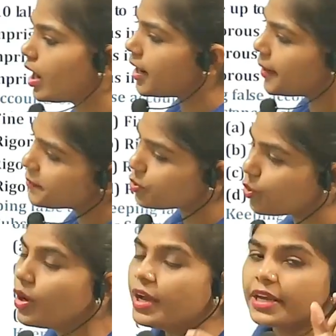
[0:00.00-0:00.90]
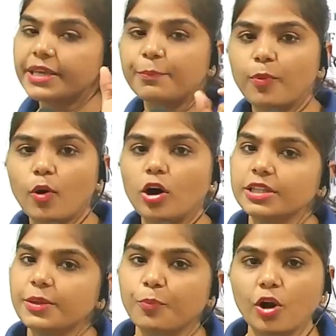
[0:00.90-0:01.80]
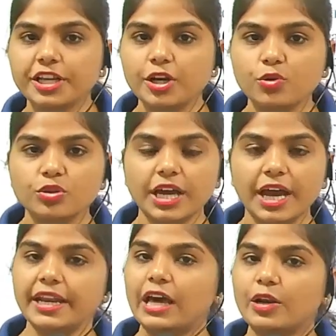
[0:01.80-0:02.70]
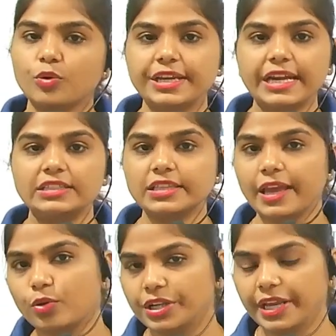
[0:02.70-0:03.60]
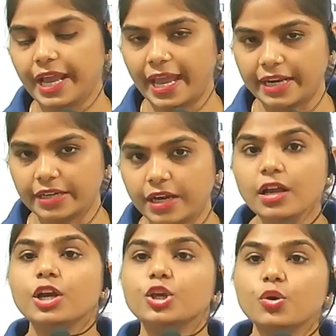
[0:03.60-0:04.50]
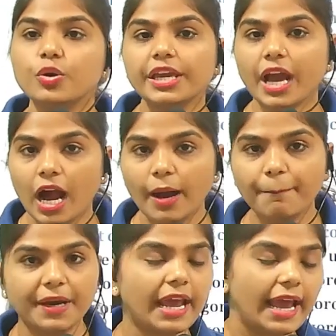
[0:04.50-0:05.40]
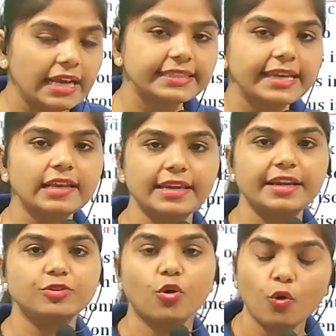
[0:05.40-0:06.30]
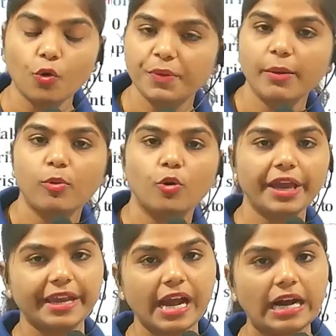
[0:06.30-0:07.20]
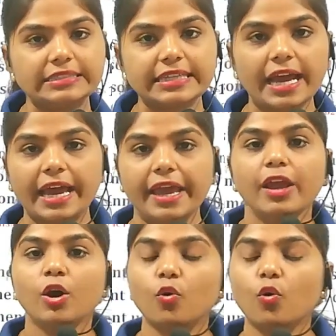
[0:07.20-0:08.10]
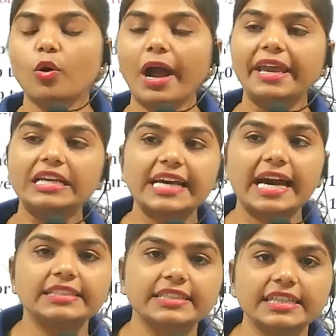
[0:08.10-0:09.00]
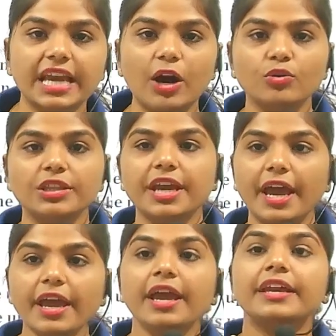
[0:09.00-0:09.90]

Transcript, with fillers: होगा अब तो कि बहुत इंपॉर्टेंट होता है नारकोटिक एंड साइकोटिक एक्ट क्योंकि यहाँ पर ऐसे एजेंट जो ओपियम हो गए गांजा है कोका ये सारी चीज़ें क्या होती हैं